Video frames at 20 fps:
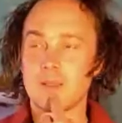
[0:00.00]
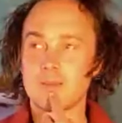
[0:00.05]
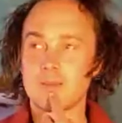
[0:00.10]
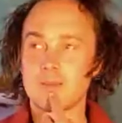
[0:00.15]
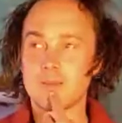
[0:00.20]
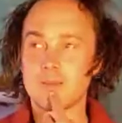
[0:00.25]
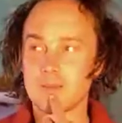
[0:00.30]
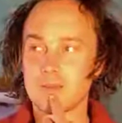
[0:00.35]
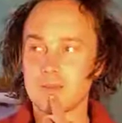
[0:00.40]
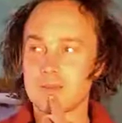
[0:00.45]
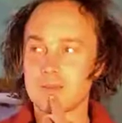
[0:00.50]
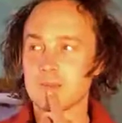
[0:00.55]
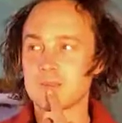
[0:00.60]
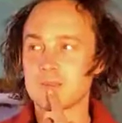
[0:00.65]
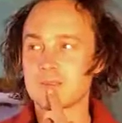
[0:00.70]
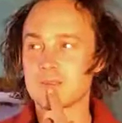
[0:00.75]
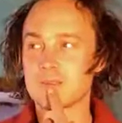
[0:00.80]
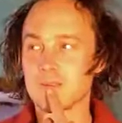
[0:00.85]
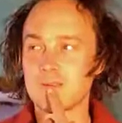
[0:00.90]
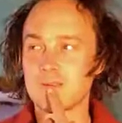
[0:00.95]
irgendwie
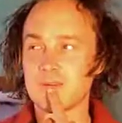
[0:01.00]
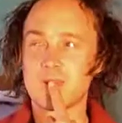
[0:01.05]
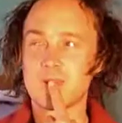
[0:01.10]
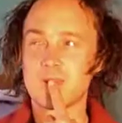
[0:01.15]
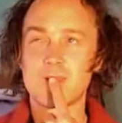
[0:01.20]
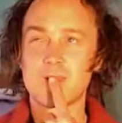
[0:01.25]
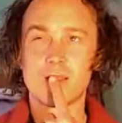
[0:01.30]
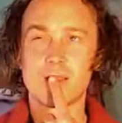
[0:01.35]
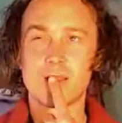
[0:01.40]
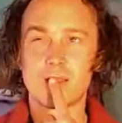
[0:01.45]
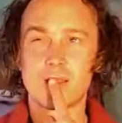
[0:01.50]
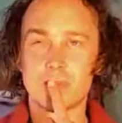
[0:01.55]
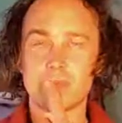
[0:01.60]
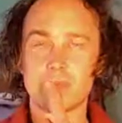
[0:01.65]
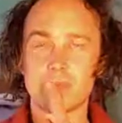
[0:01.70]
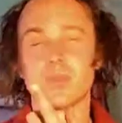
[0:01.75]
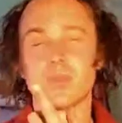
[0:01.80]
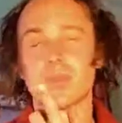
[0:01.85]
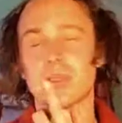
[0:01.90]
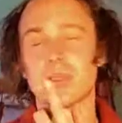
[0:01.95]
muss da einen Sinn
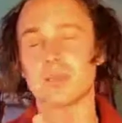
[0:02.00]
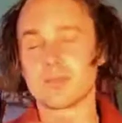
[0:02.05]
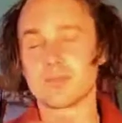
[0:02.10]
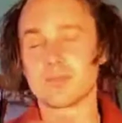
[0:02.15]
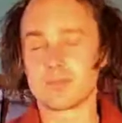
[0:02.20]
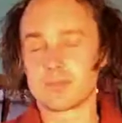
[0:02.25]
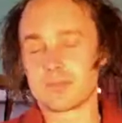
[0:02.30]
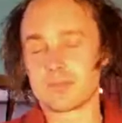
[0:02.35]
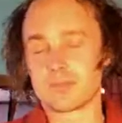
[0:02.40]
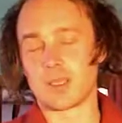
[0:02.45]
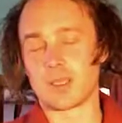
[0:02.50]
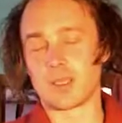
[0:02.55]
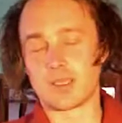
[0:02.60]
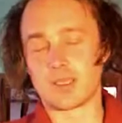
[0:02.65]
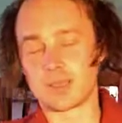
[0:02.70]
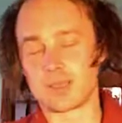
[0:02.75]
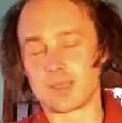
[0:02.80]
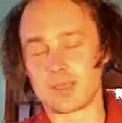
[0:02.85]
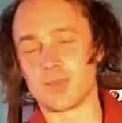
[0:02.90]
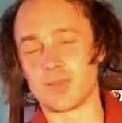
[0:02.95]
haben. Nee,
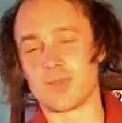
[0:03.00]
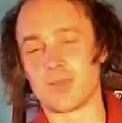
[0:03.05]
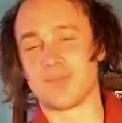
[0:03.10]
denke ich nicht immer.